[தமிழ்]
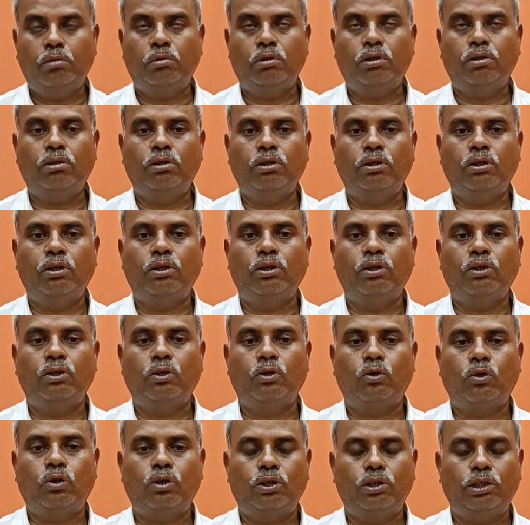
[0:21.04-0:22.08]
நம்ம
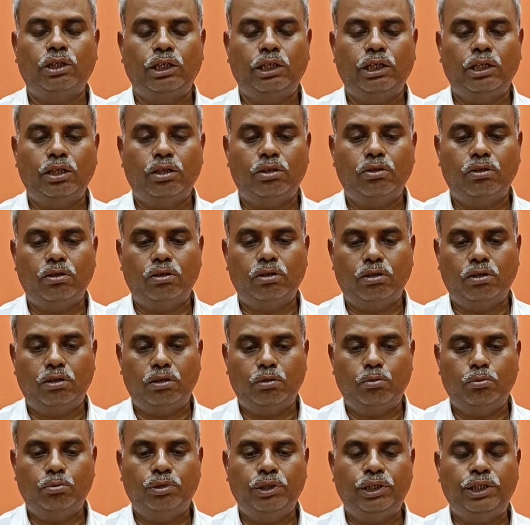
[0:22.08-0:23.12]
குழந்தைங்களுக்கோ
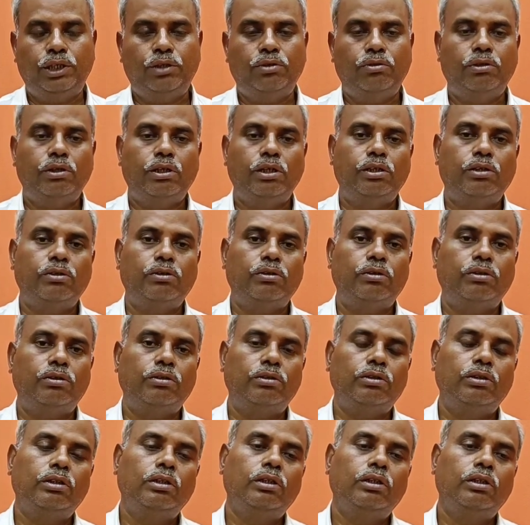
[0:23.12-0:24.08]
பெரியவங்களுக்கோ